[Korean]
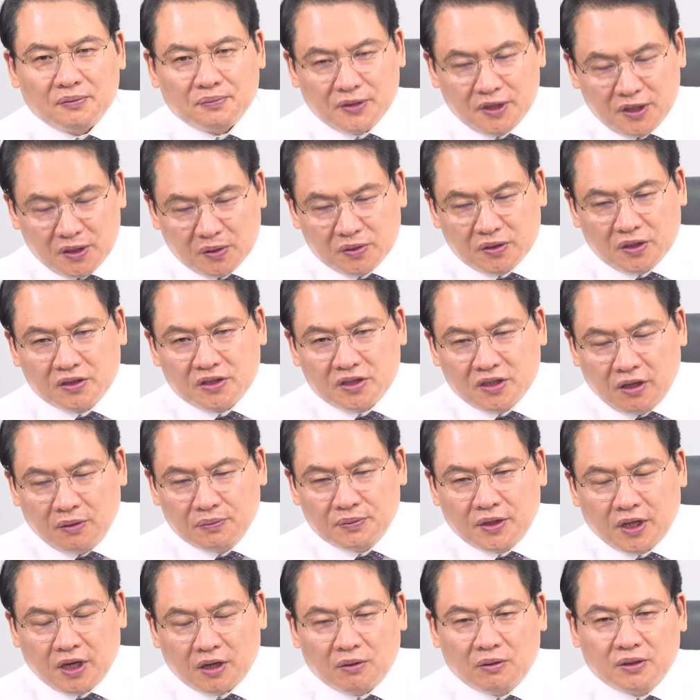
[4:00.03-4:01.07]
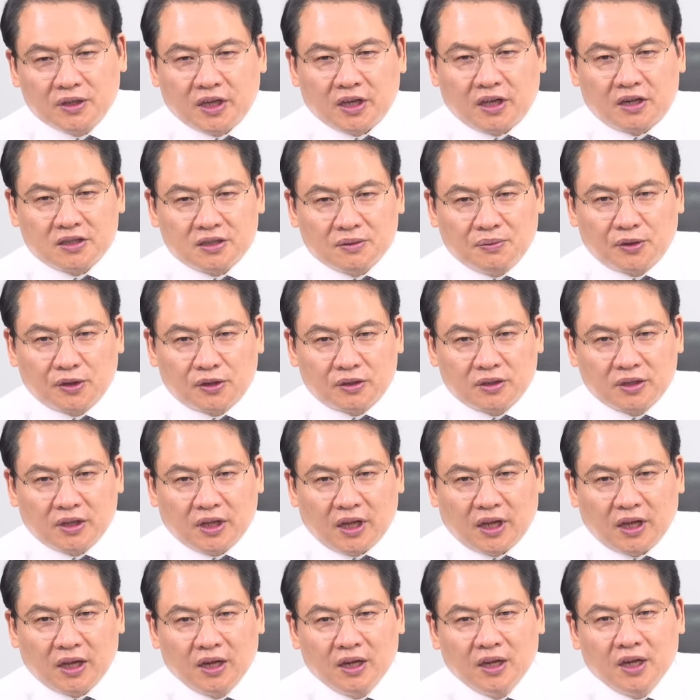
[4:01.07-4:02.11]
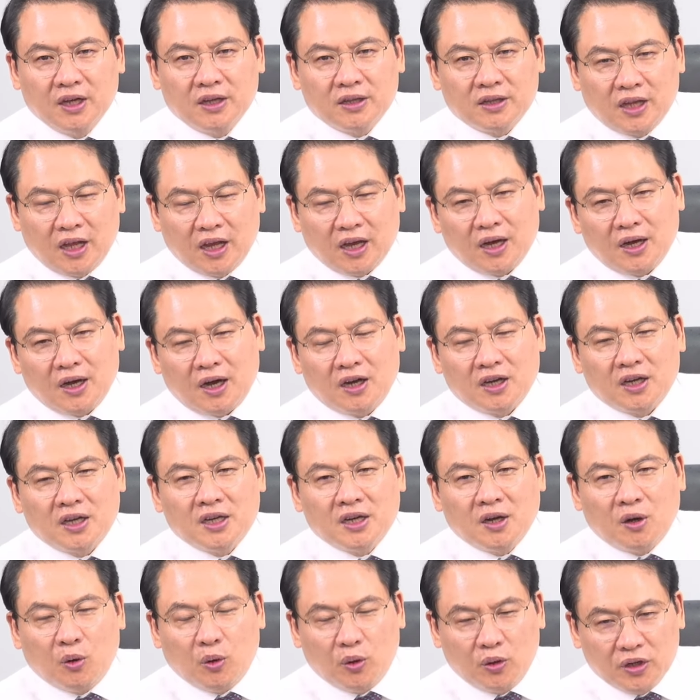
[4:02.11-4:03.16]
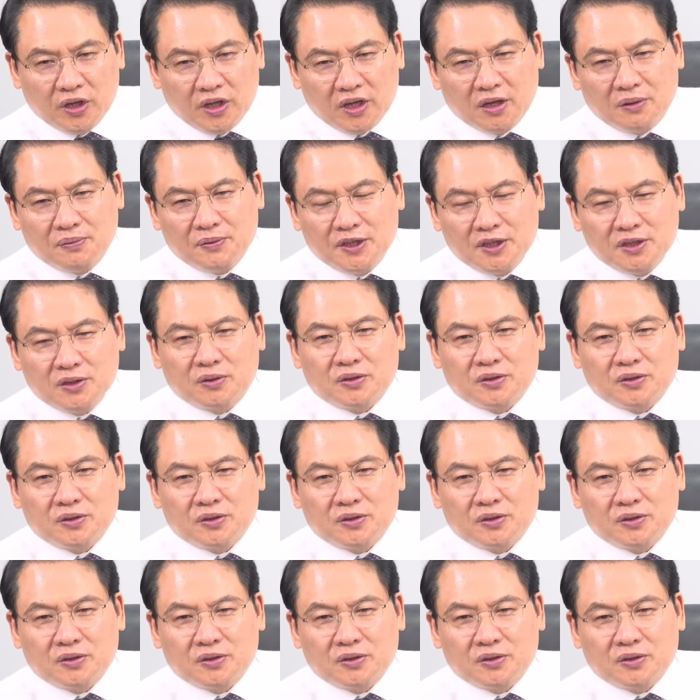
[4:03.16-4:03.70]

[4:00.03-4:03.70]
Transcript: 민족 정신이 없다고 얘기하는지 모르는데 내가 오히려 민족